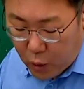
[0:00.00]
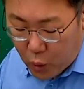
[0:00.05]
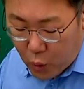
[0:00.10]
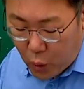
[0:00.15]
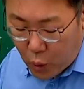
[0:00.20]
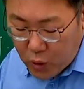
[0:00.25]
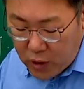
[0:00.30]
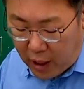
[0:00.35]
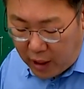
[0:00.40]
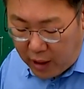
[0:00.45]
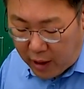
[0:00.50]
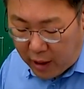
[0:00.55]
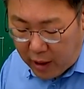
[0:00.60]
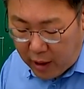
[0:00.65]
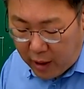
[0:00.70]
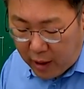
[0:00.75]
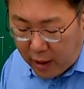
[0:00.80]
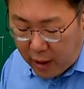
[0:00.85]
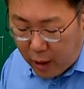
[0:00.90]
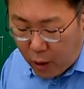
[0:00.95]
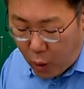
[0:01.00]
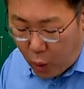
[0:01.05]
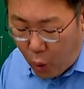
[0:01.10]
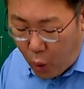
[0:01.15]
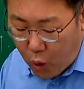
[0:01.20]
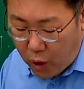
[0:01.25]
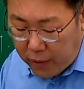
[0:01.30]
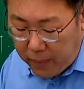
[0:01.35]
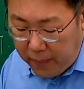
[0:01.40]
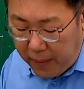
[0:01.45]
도살,
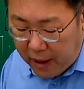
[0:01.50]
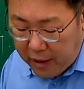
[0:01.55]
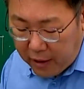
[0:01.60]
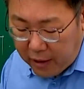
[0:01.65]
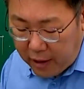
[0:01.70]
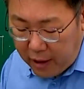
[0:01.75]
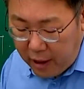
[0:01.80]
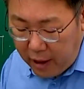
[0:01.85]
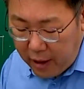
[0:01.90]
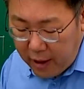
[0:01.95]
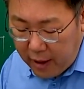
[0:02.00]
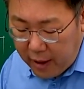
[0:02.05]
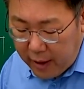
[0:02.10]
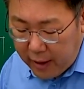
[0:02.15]
고기 파는 일,